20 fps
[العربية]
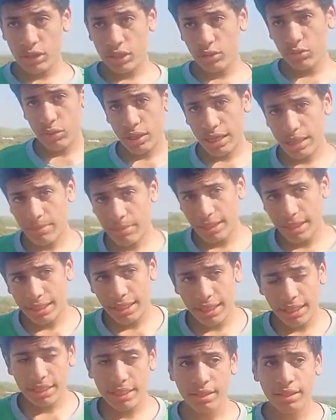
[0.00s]
صيد وكلام من ده
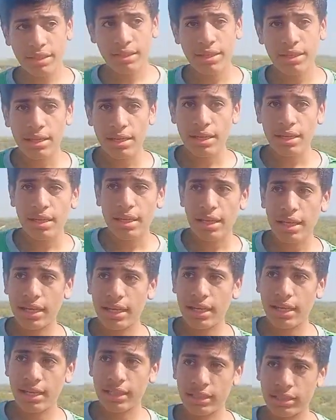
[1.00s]
تاني
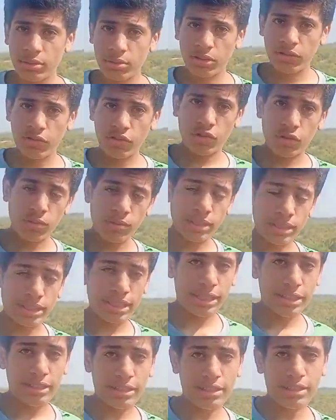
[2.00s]
آه، اكتبوا لي في
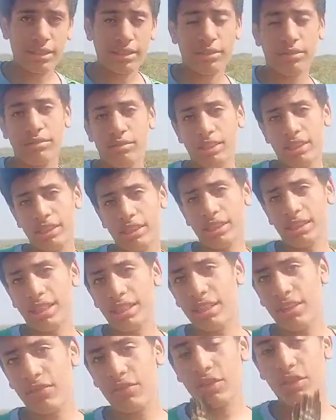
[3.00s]
الكومنتات ودي
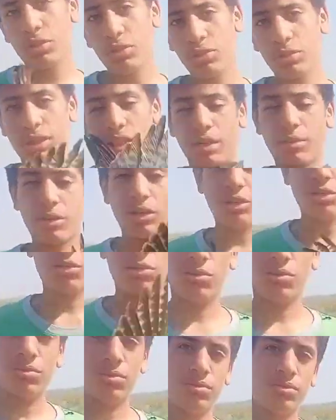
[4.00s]
نهايه الفيديو والسلام
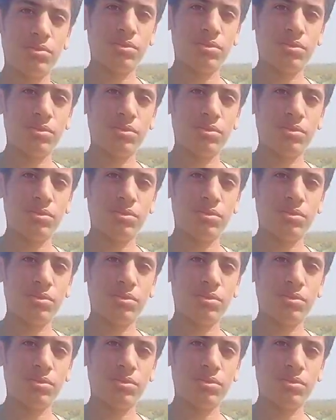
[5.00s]
عليكم